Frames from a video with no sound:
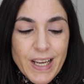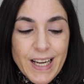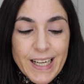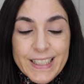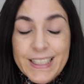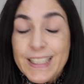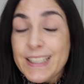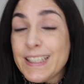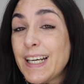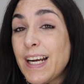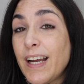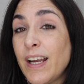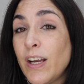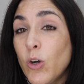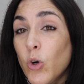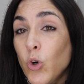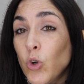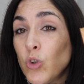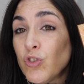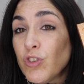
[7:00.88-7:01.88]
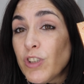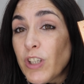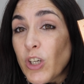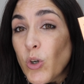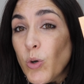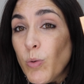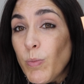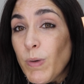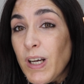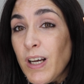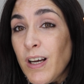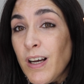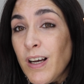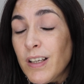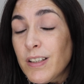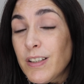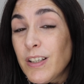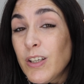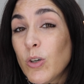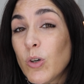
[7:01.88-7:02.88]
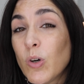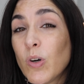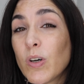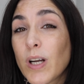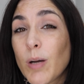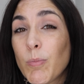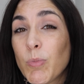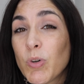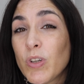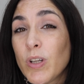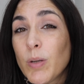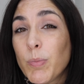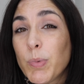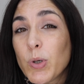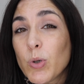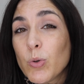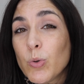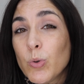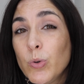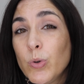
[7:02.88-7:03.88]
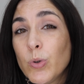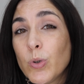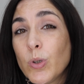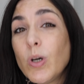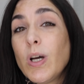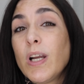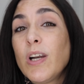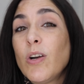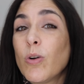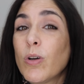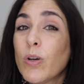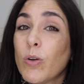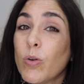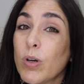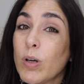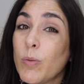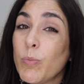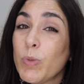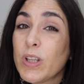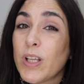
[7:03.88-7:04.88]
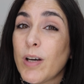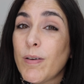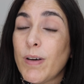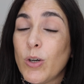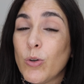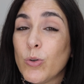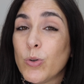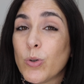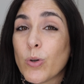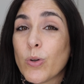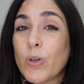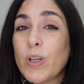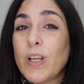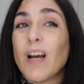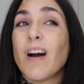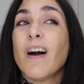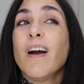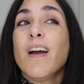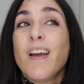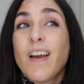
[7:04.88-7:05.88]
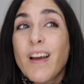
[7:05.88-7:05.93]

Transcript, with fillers: este trae 11,5 gramos de producto es lo que os comentaba el otro día